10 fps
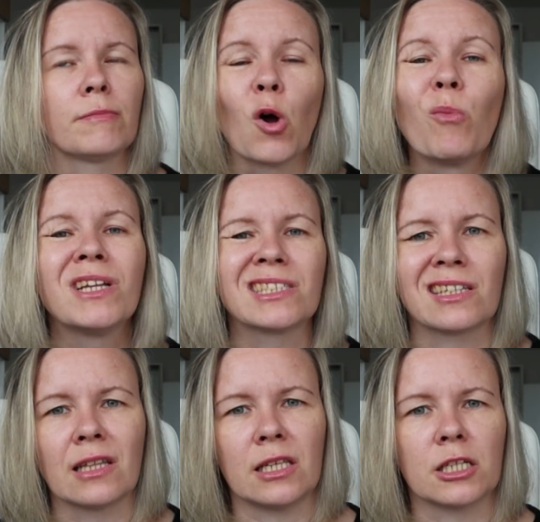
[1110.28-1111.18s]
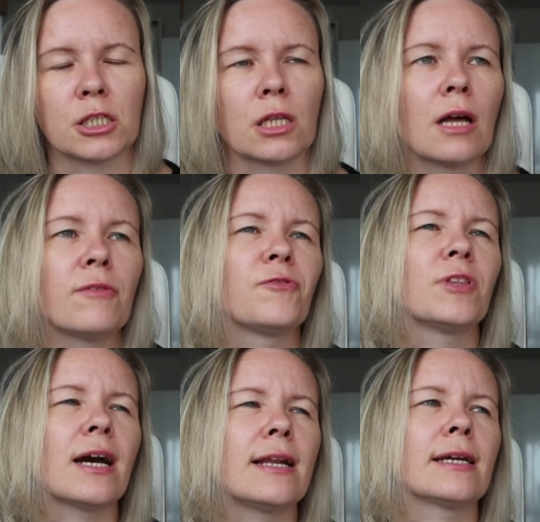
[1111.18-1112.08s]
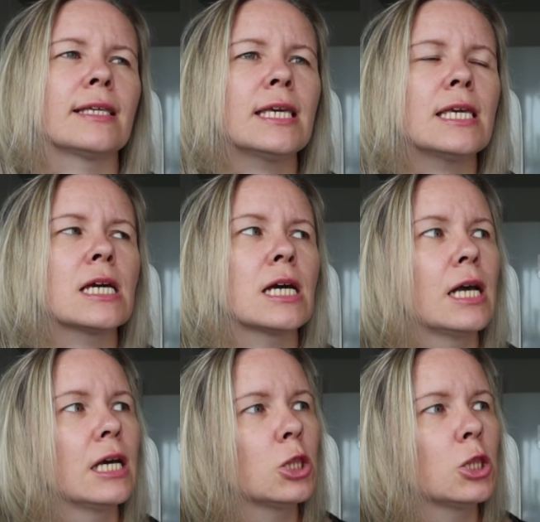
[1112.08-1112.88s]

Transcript: проблеск надежды, да, в финале книги,